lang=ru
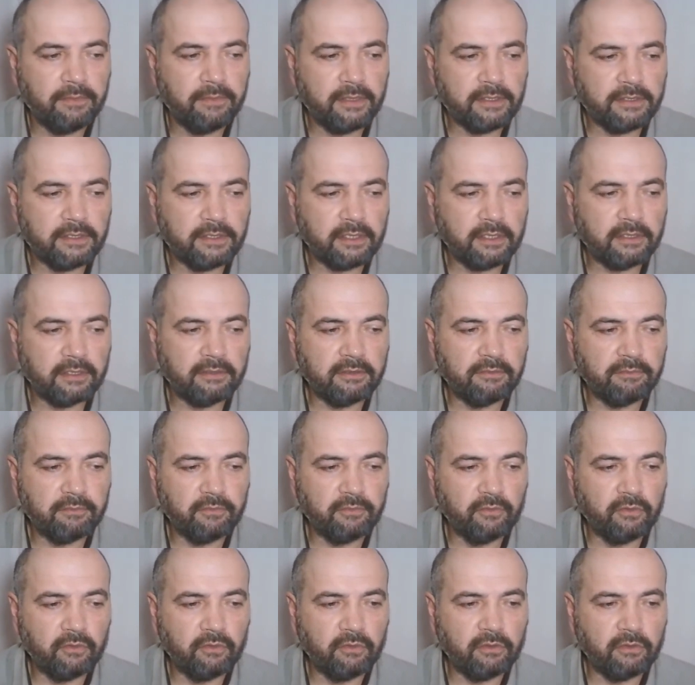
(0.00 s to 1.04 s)

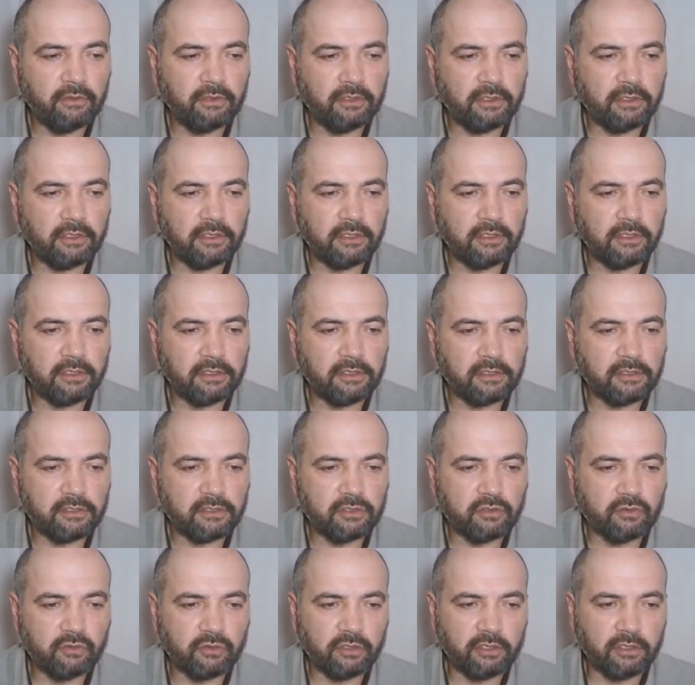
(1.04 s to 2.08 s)
бесед по
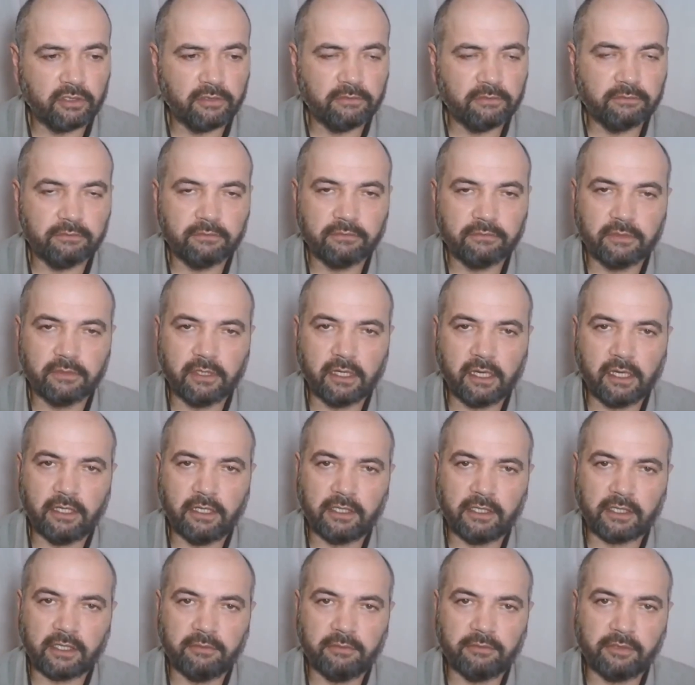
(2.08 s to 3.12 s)
суре
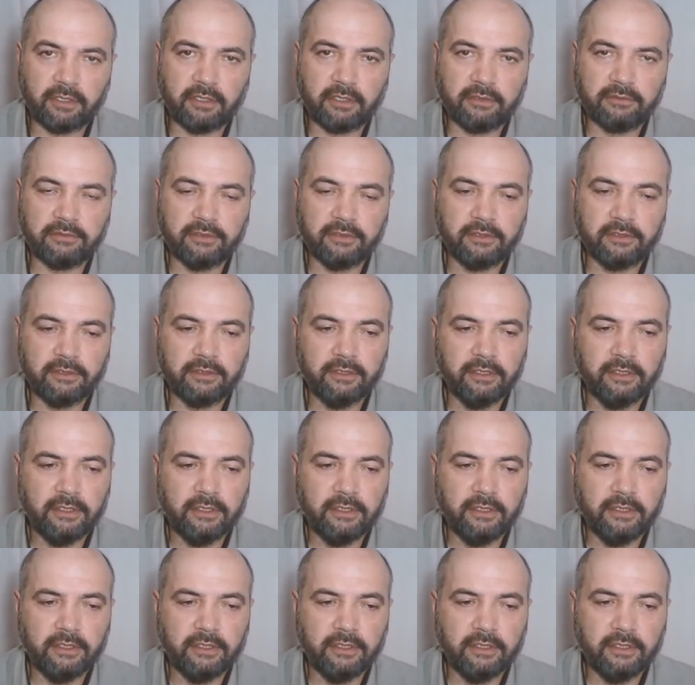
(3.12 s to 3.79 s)
Аль-Имран,